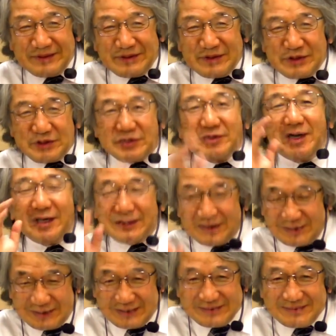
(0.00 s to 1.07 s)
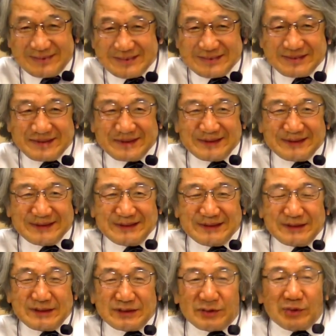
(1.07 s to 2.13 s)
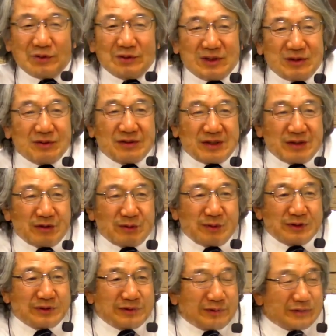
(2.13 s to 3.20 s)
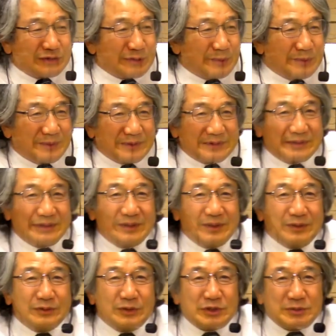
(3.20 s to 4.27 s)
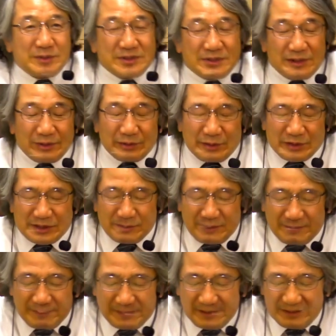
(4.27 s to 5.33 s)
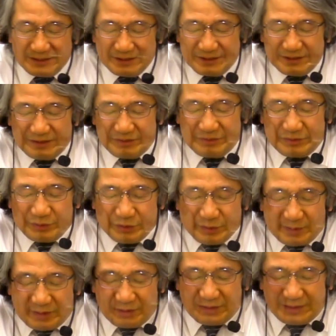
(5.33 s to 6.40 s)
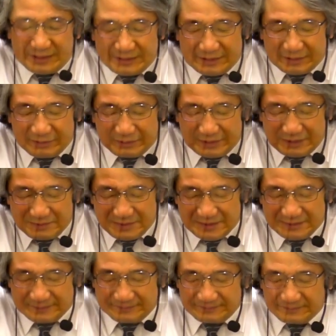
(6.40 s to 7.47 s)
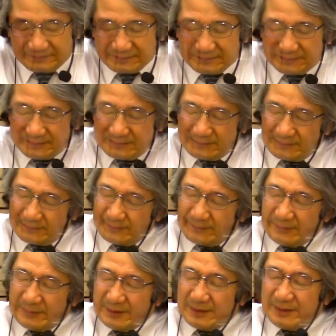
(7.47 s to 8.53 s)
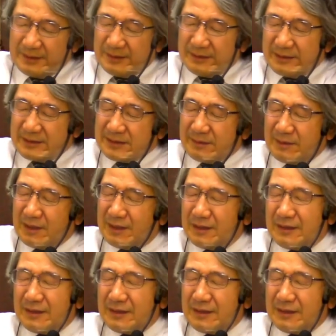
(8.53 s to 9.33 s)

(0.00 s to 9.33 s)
主が働かれますそれをねどうね覚えてほしいと思いますお祈りします天のお父様御言葉をありがとうございますイエス様